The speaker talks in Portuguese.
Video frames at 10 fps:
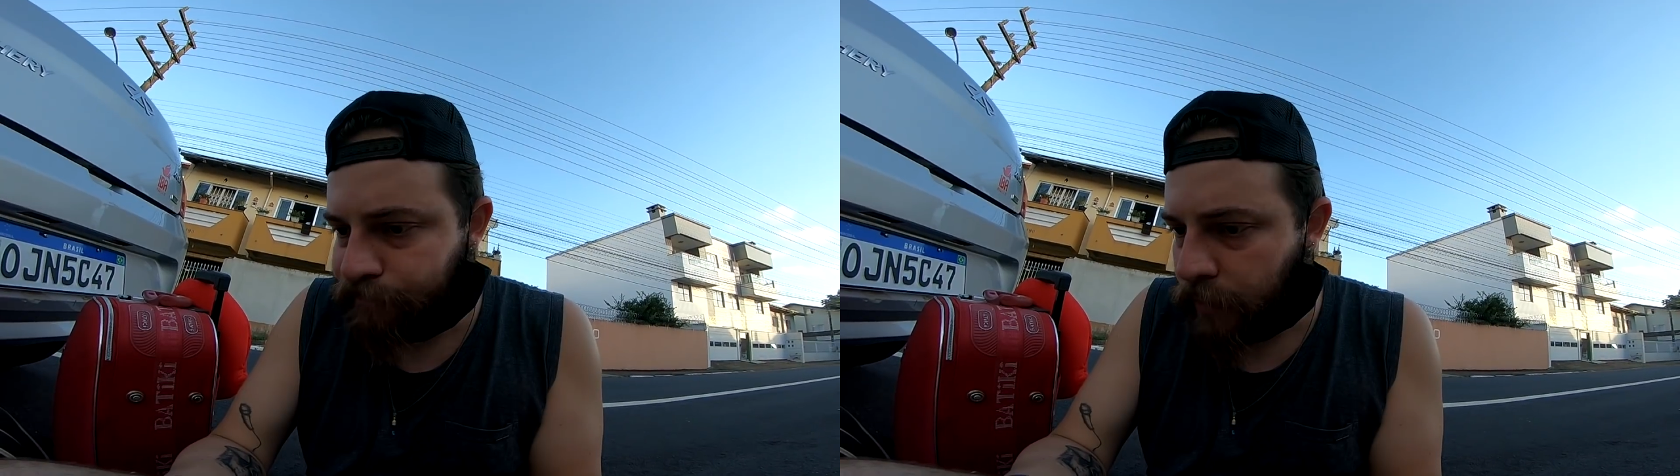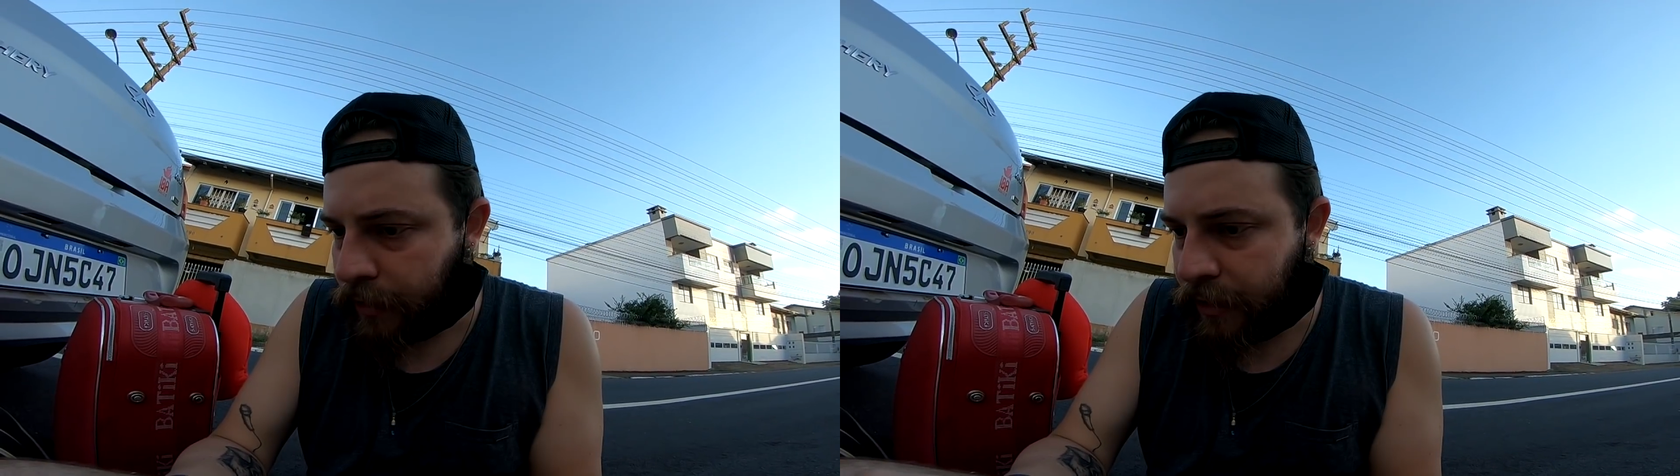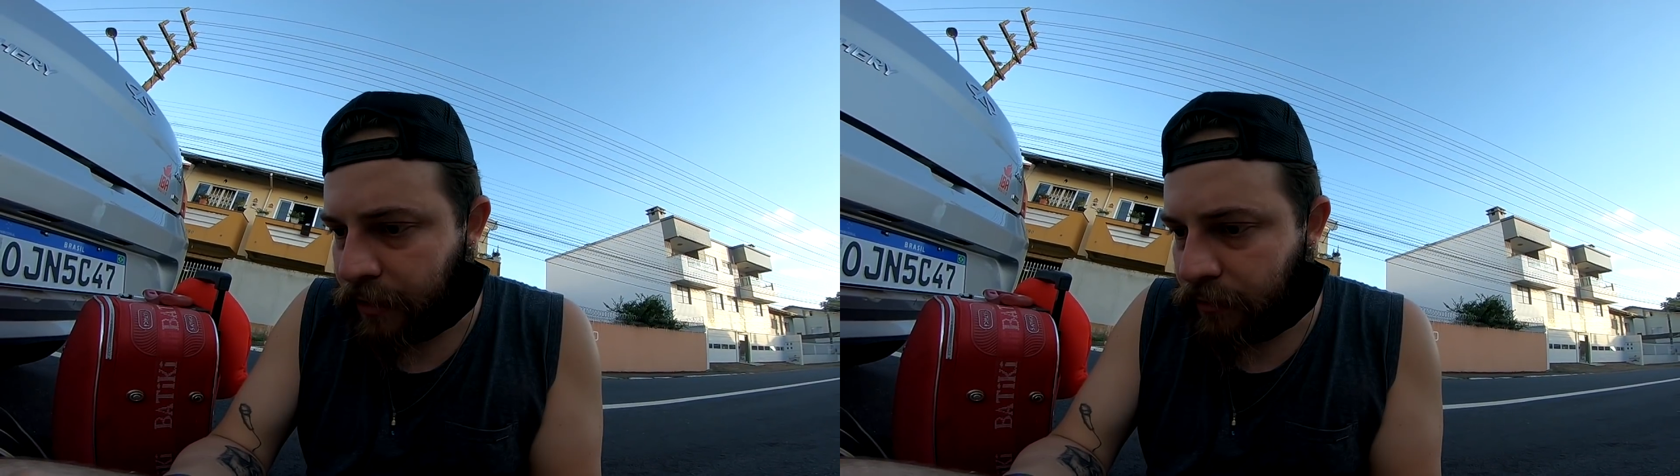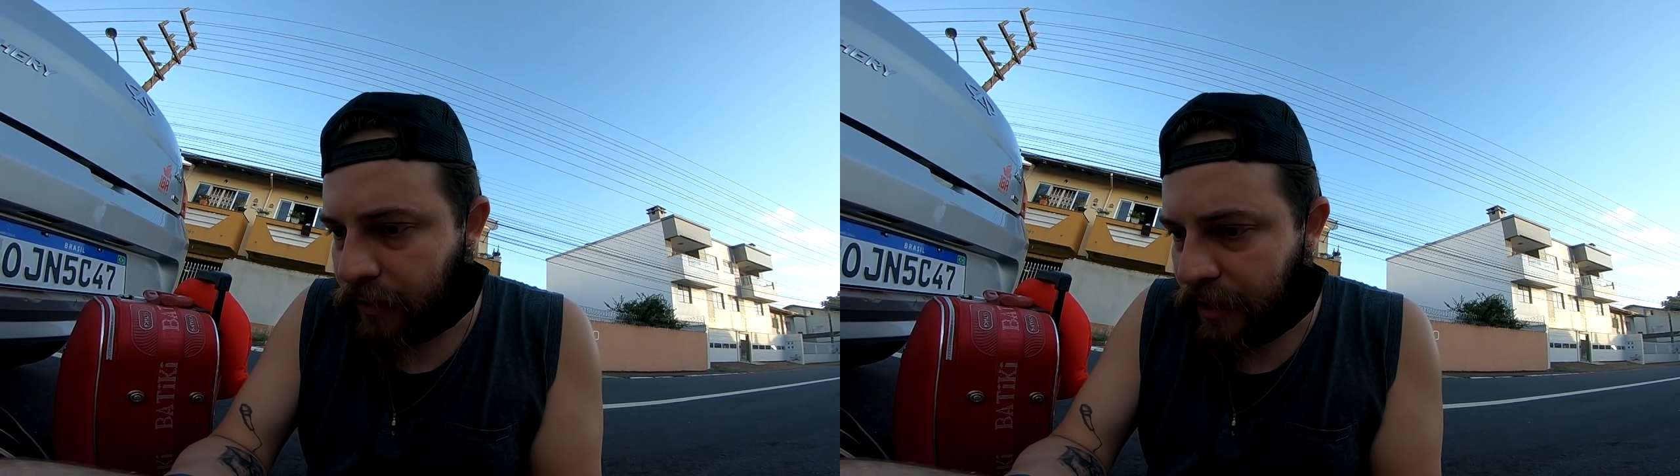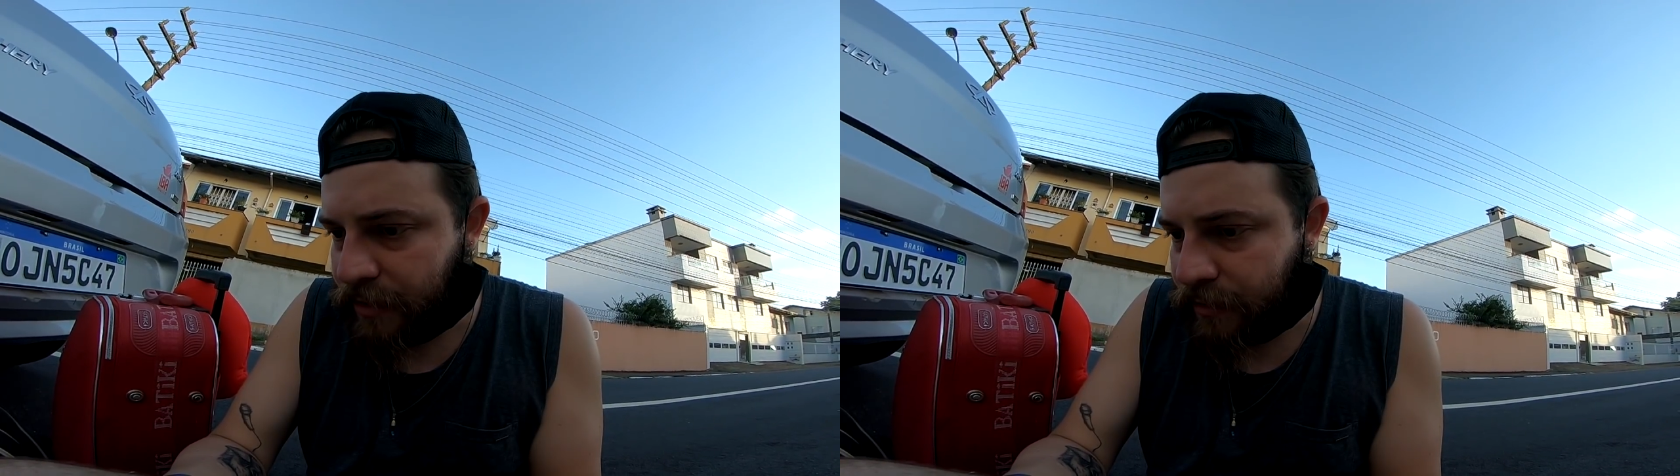Pior que ele não
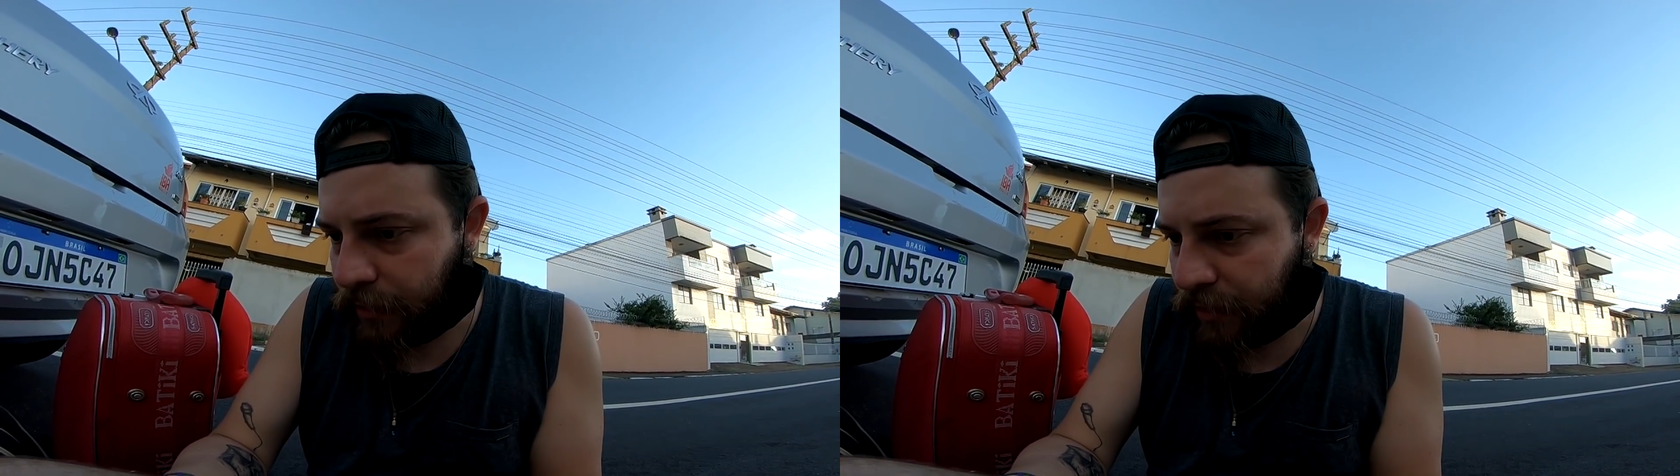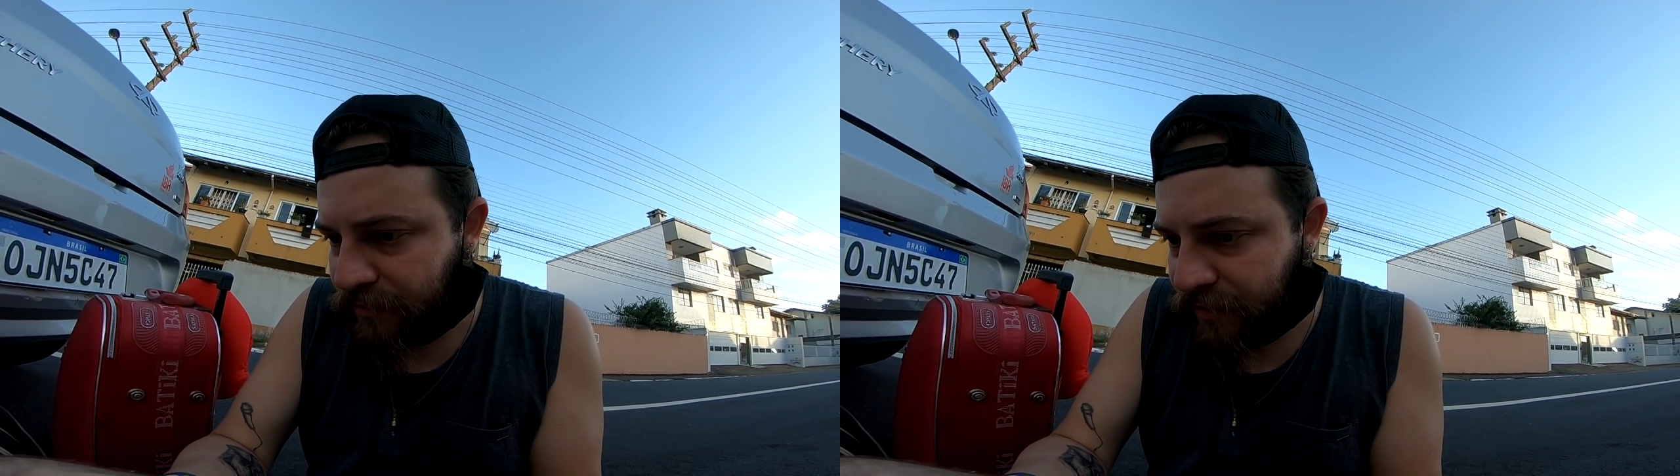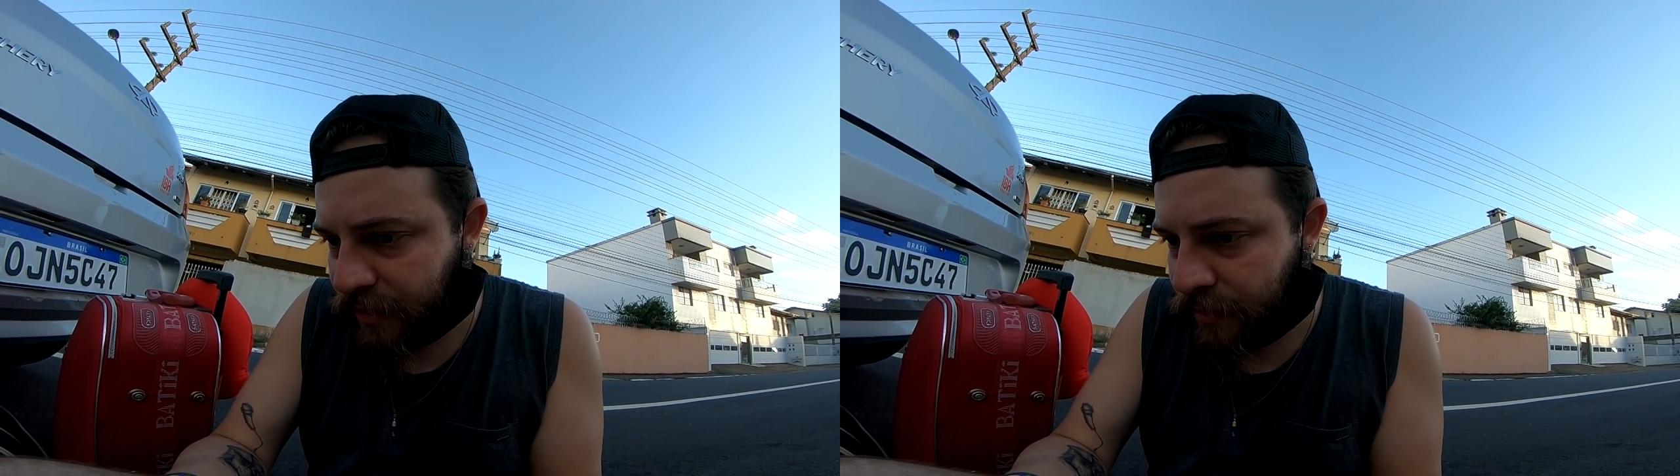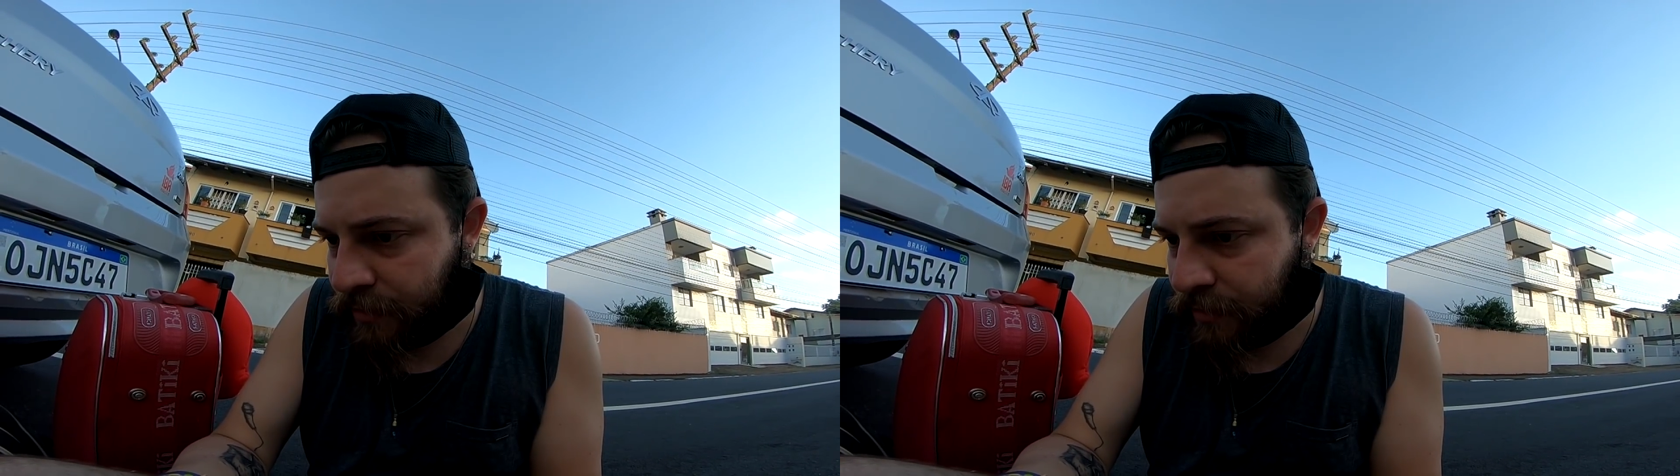tem store, feio.